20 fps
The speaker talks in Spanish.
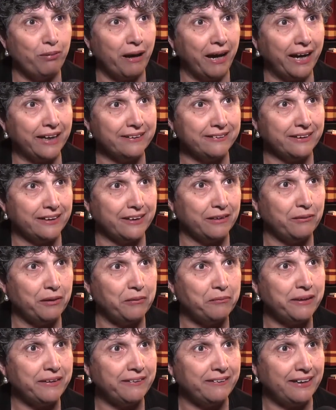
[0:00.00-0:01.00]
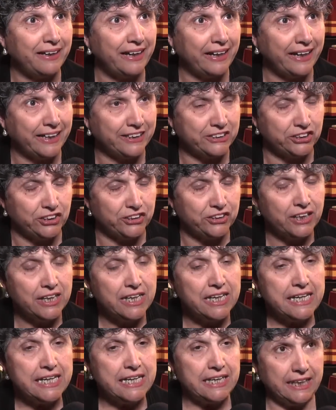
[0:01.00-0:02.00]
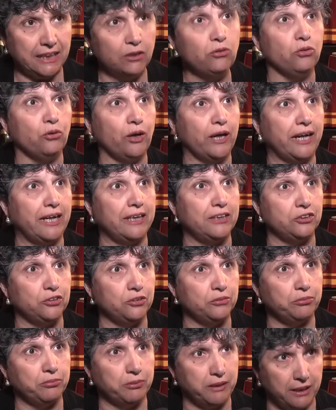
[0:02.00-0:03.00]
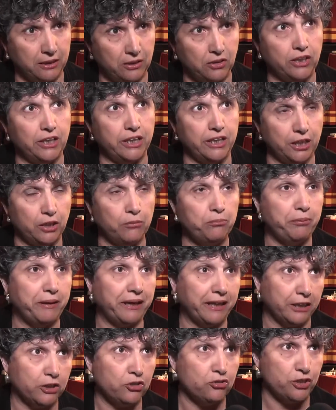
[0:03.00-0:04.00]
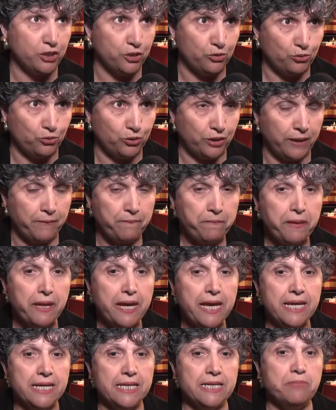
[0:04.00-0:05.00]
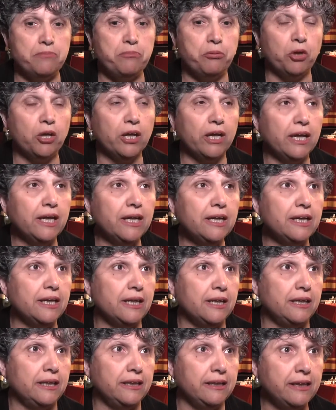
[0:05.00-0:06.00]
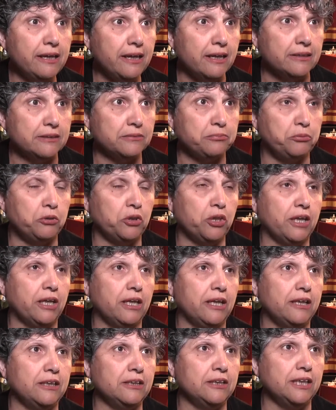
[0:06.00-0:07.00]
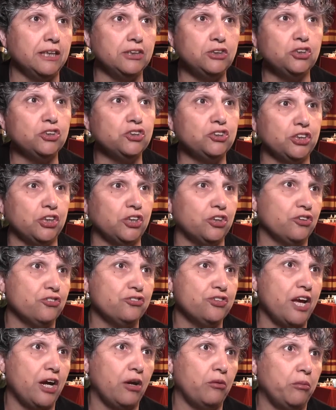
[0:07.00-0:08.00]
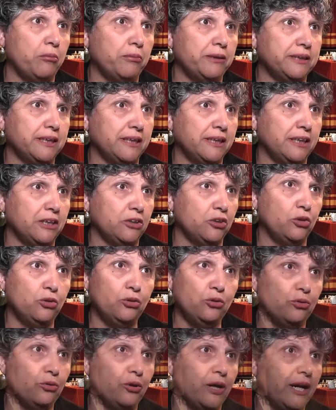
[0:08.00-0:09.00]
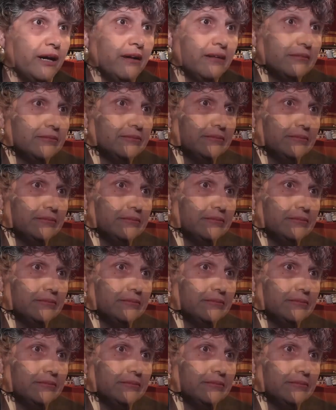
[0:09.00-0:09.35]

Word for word: baja terriblemente las calles. Era un lugar alto, que lo eligieron para que no se inunde. ¿Y por qué Liniers? Porque eso no se conocía como matadero, era un lugar